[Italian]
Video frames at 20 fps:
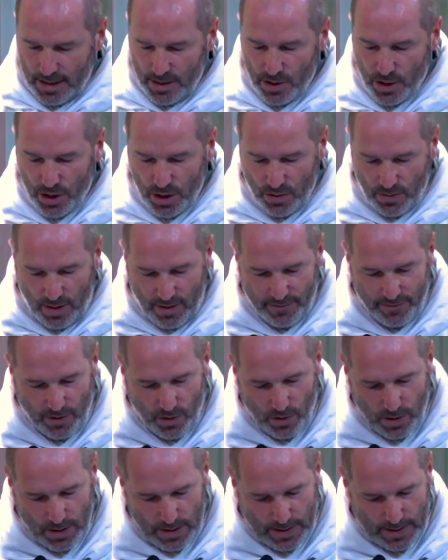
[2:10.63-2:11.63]
disse una
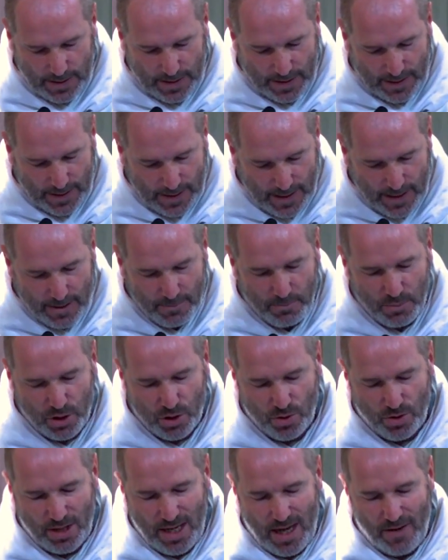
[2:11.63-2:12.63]
volta che
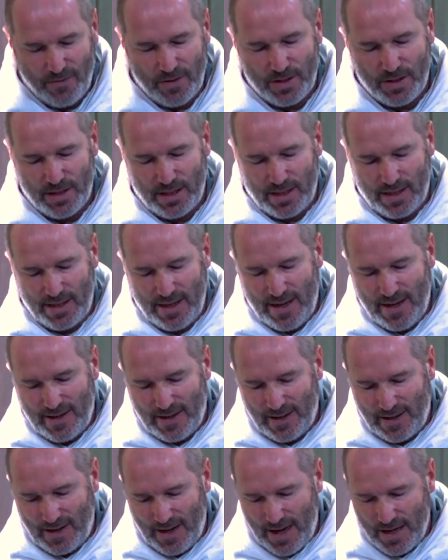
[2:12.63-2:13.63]
bisognava
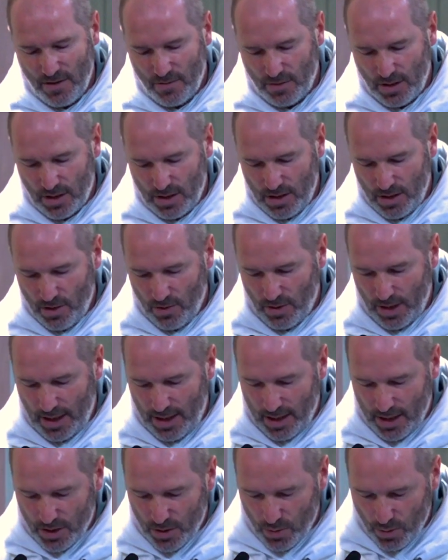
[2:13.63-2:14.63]
cercare il regno di Dio
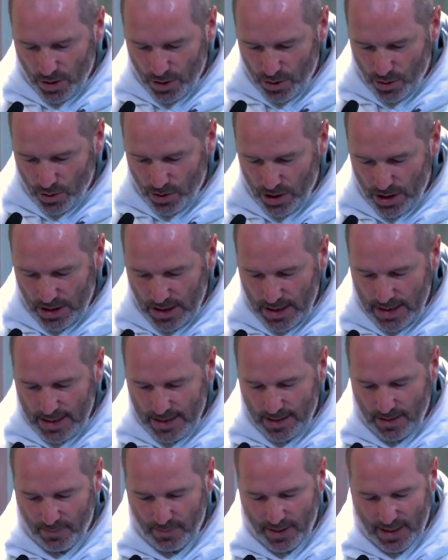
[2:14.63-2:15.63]
e la sua
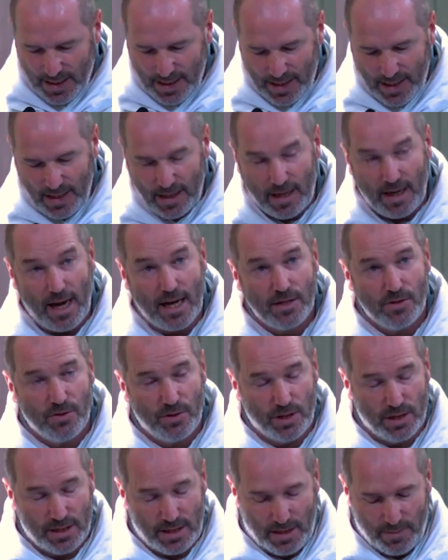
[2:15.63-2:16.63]
giustizia perché il resto
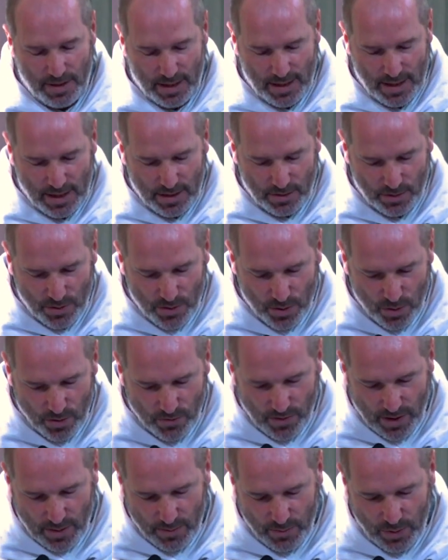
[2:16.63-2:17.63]
ci sarebbe dato in
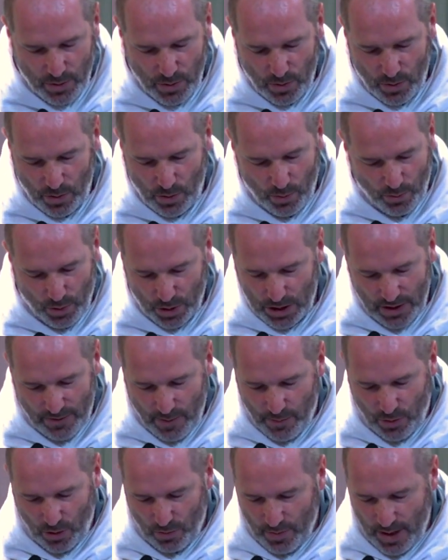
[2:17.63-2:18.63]
sovrappiù, non
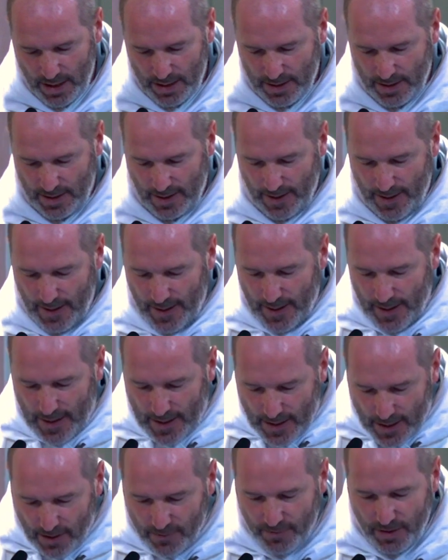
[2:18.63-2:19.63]
poteva promettere
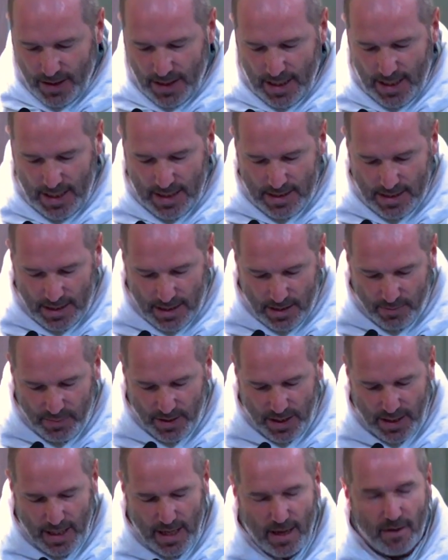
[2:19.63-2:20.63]
l'efficacia delle
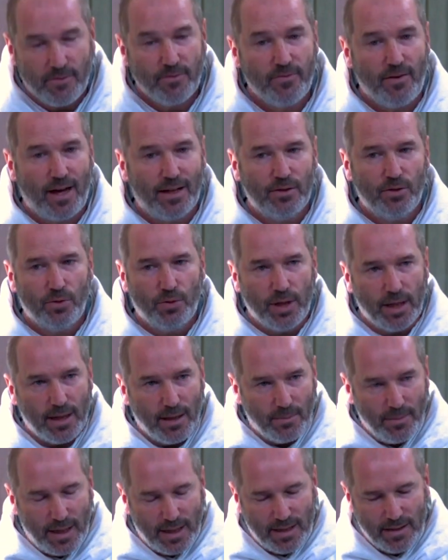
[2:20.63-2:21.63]
preghiere fatte
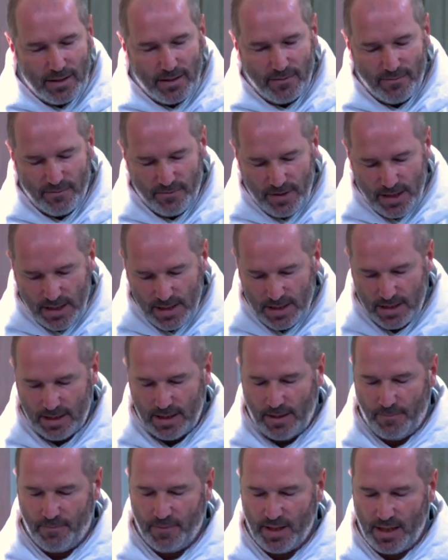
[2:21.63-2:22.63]
unicamente in
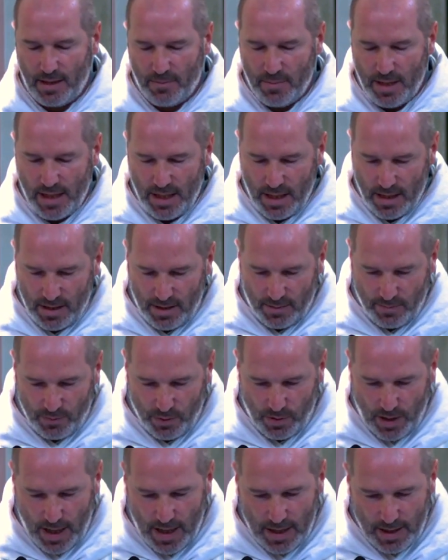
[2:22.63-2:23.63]
vista dei beni
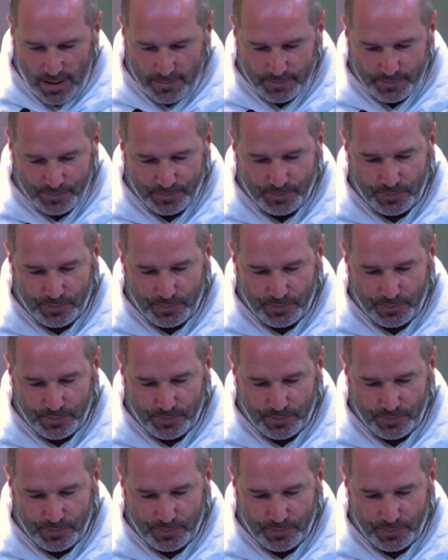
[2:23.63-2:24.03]
temporali.